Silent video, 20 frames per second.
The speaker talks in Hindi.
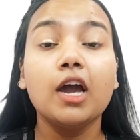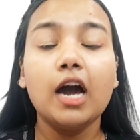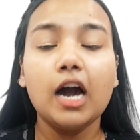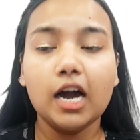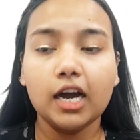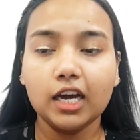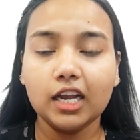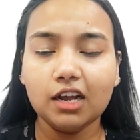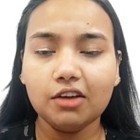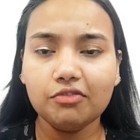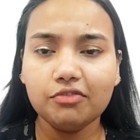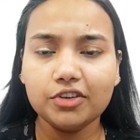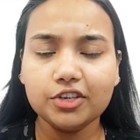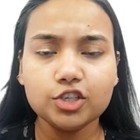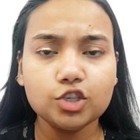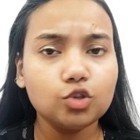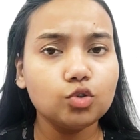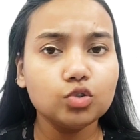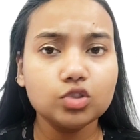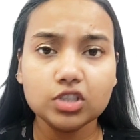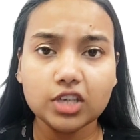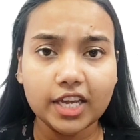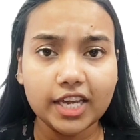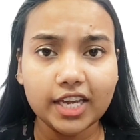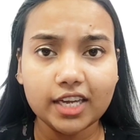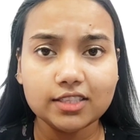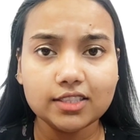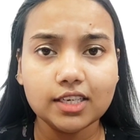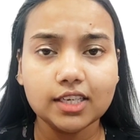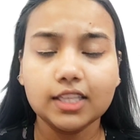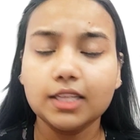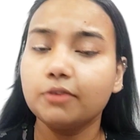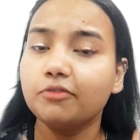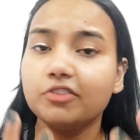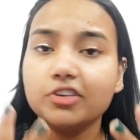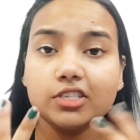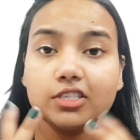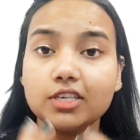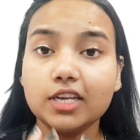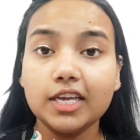अगर आप फ़िश यूज़ नहीं कर सकते
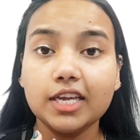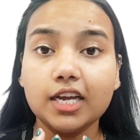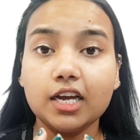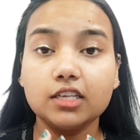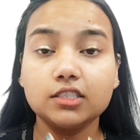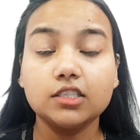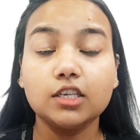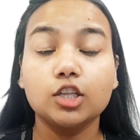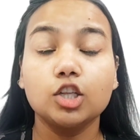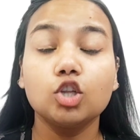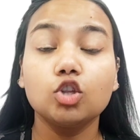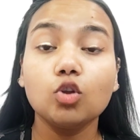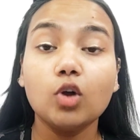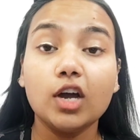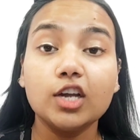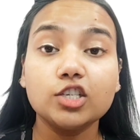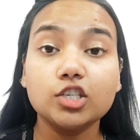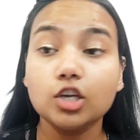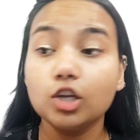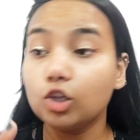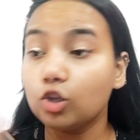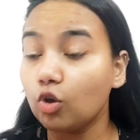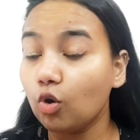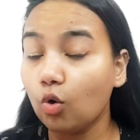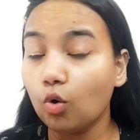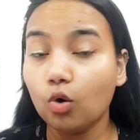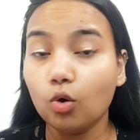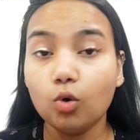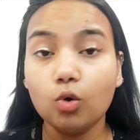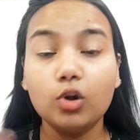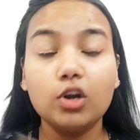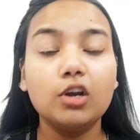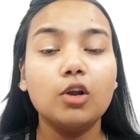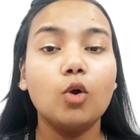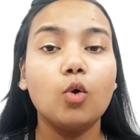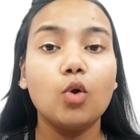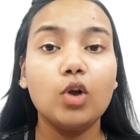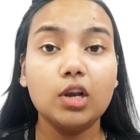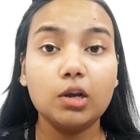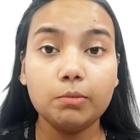फ़िश नहीं खा सकते तो आजकल तो ऑयल
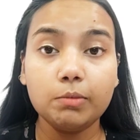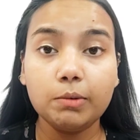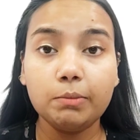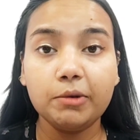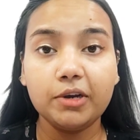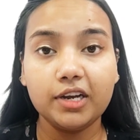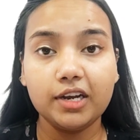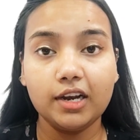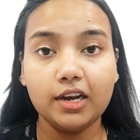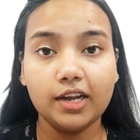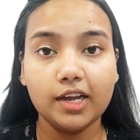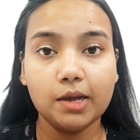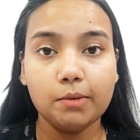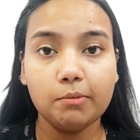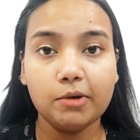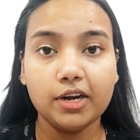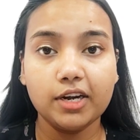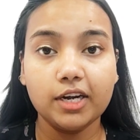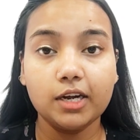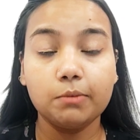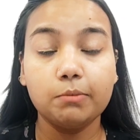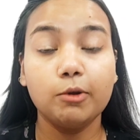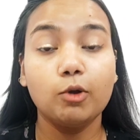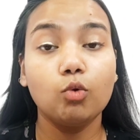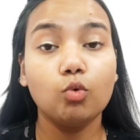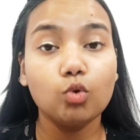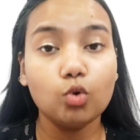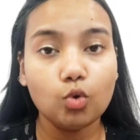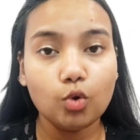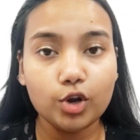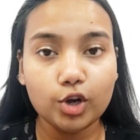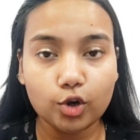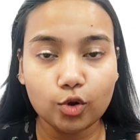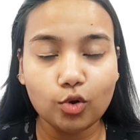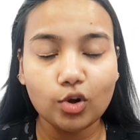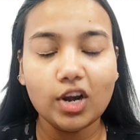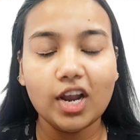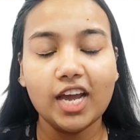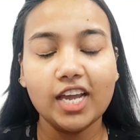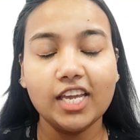ऑयल भी मिलने लगे हैं मार्केट में उन ऑयल को
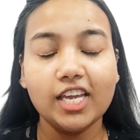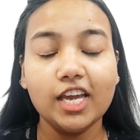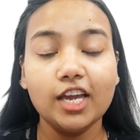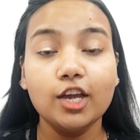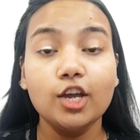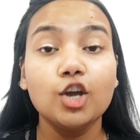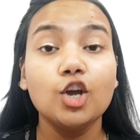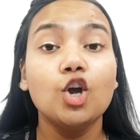लाइए